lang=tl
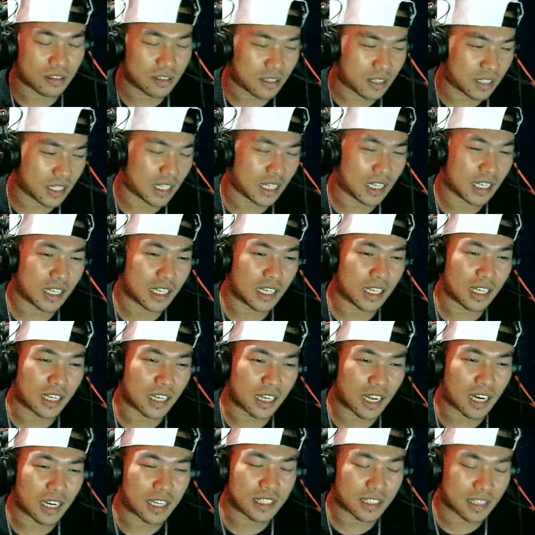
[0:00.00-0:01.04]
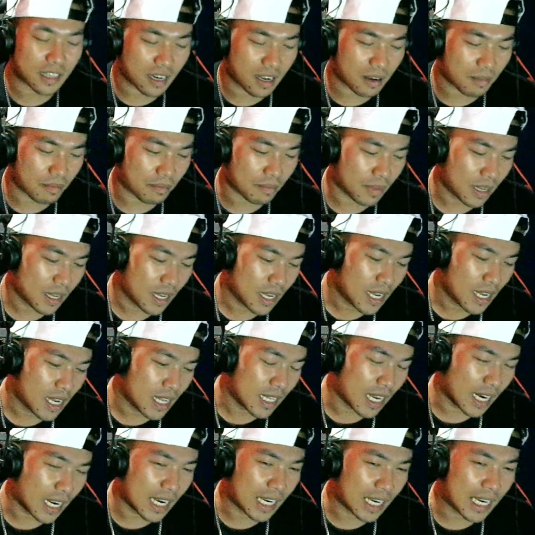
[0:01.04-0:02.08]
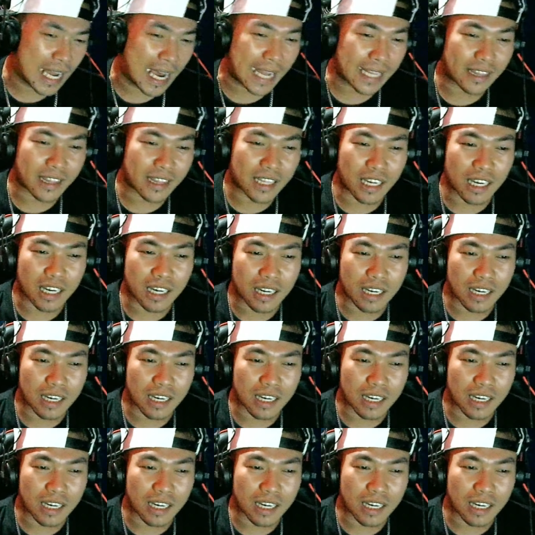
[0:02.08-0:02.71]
Si Release Scrum Talagang lahat ng